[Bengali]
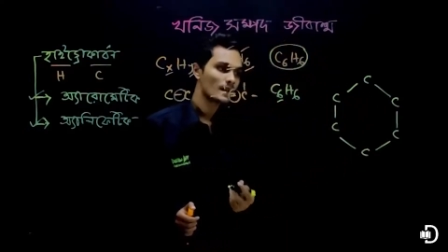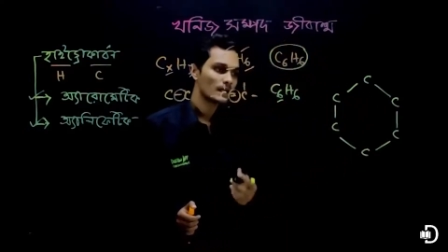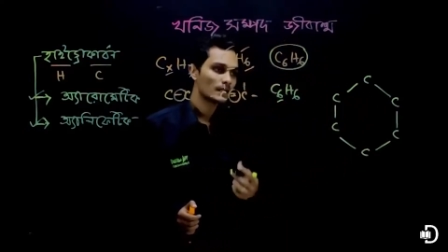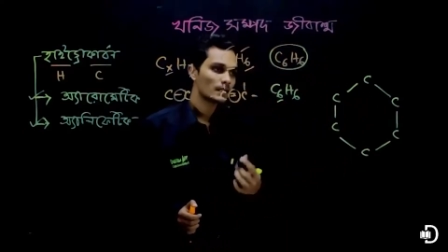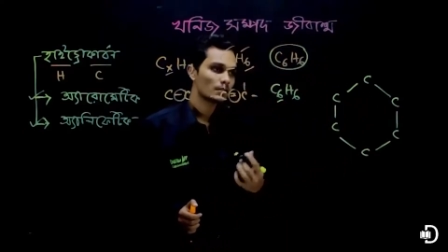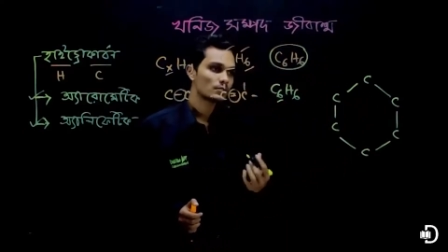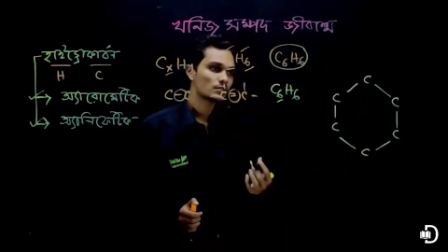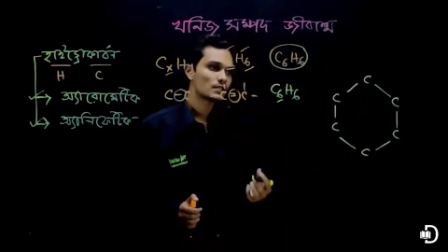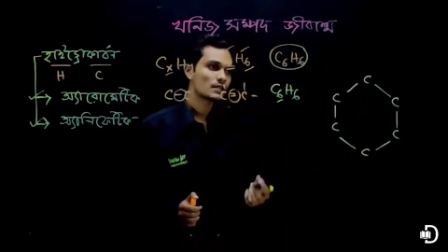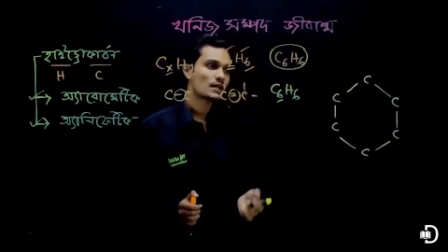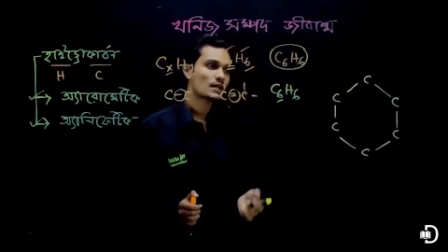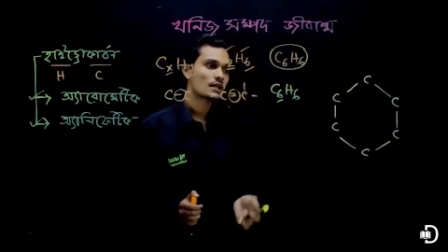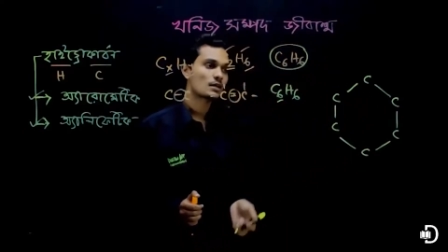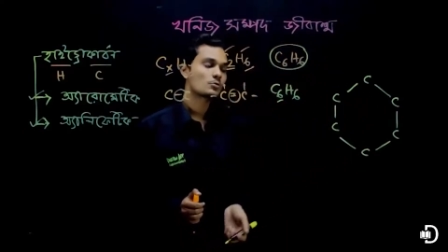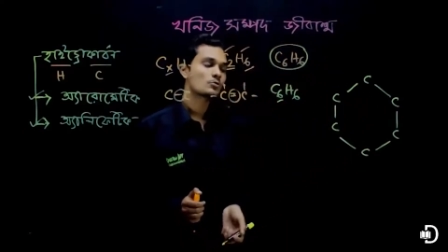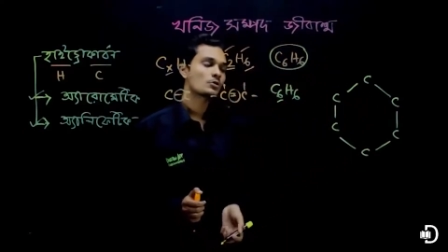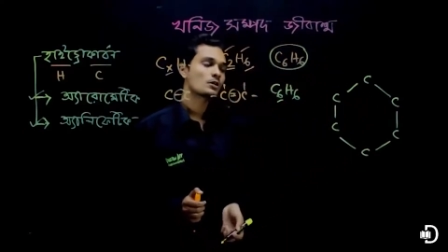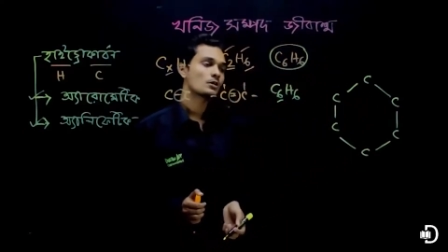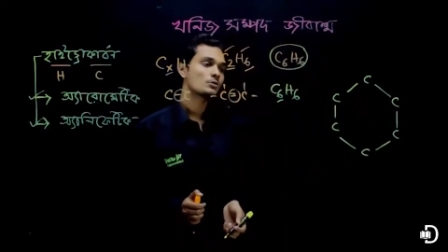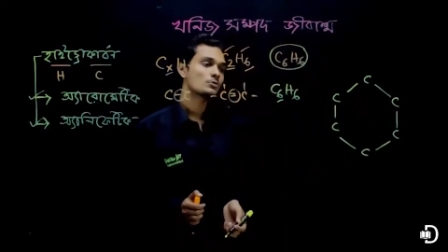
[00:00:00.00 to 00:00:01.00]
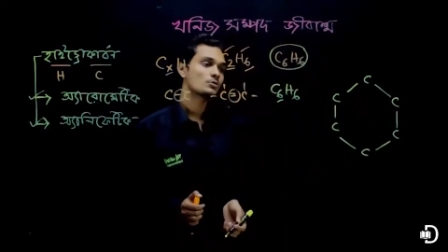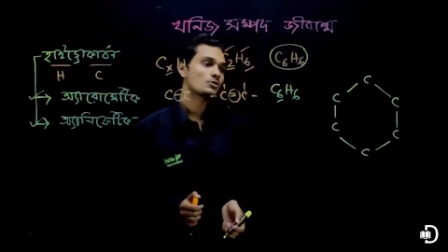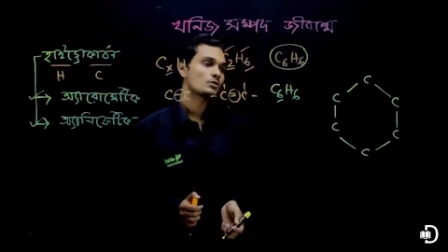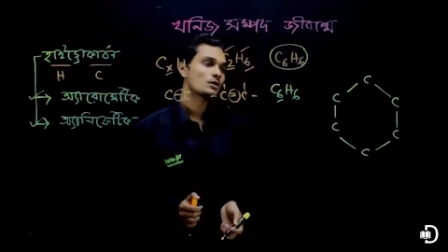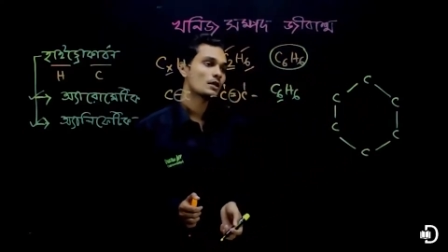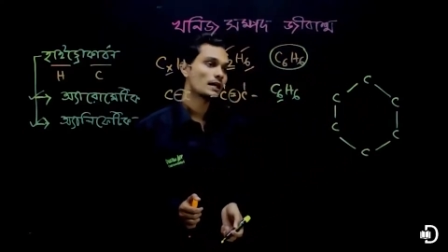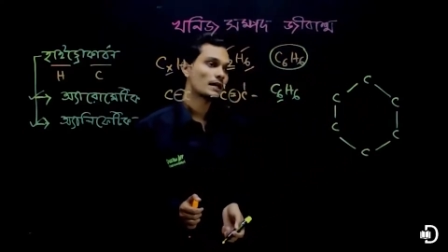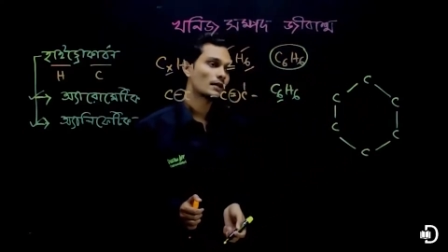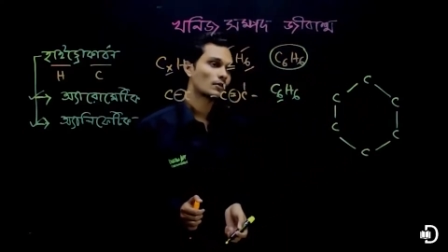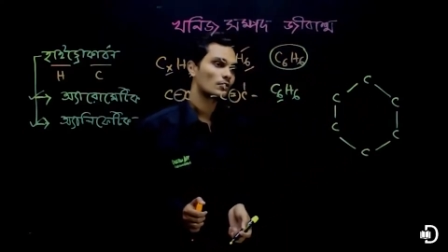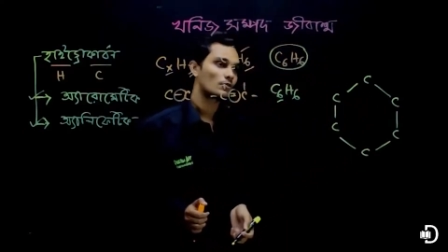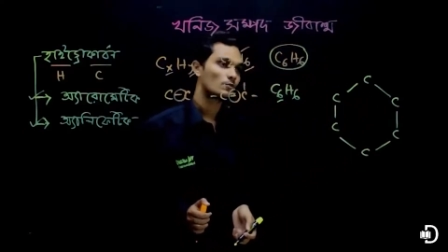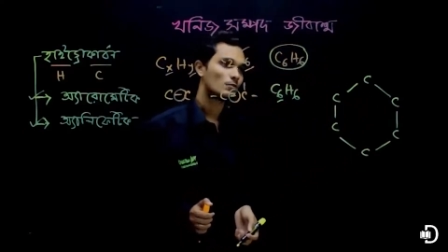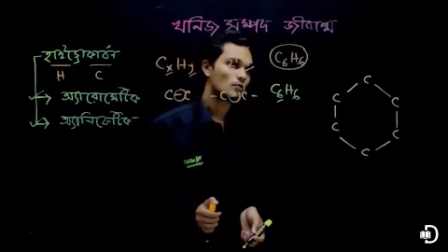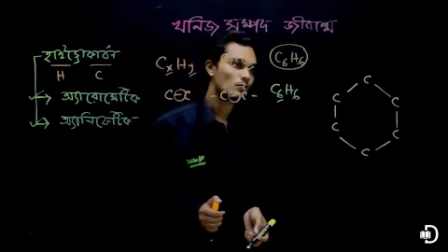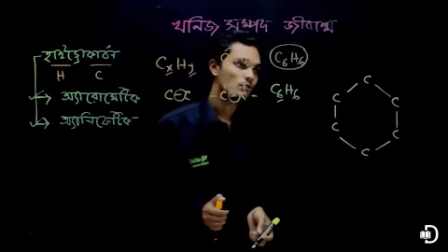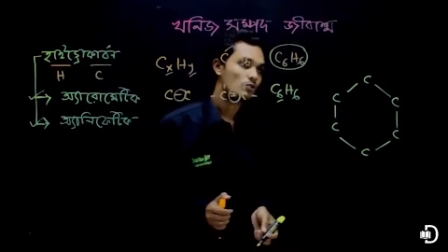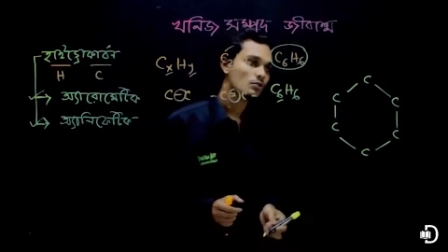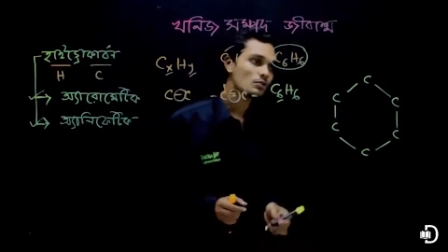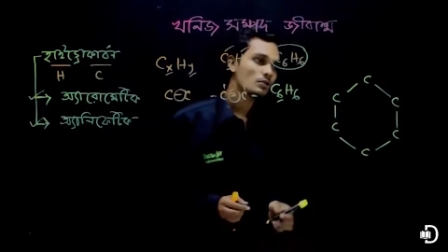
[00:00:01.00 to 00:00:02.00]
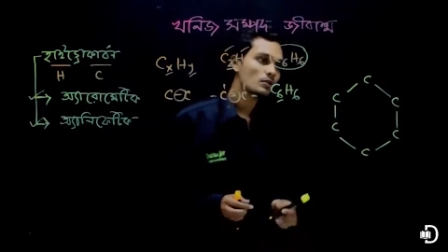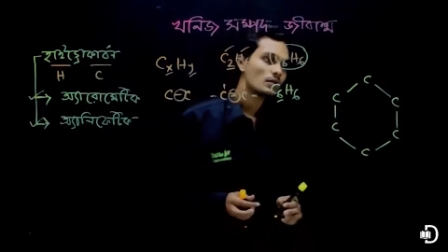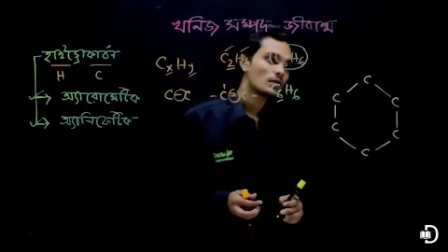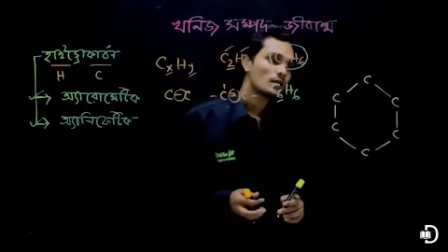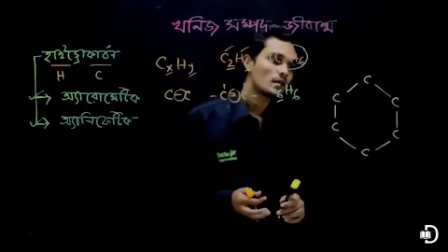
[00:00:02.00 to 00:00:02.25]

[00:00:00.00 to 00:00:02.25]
এটা হচ্ছে কার্বন কার্বন একক বন্ধন